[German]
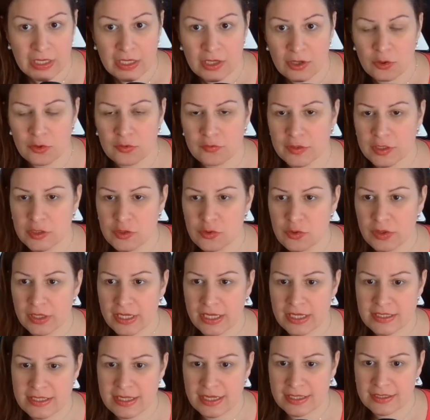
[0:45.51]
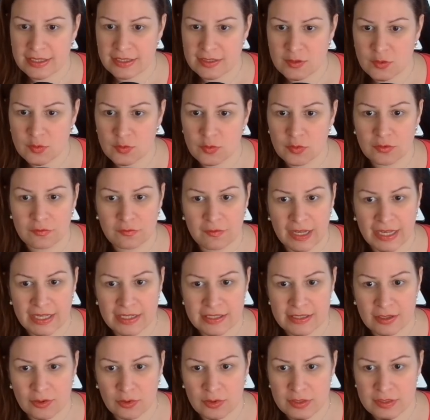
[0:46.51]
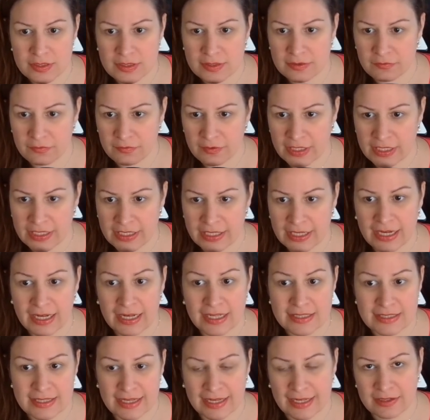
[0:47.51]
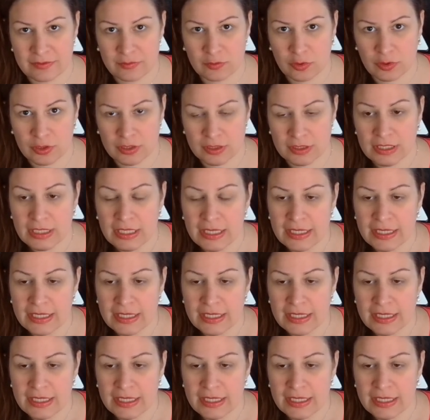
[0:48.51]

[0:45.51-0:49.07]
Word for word: Und Victoria sagt dazu weitaus weniger als eine Woche.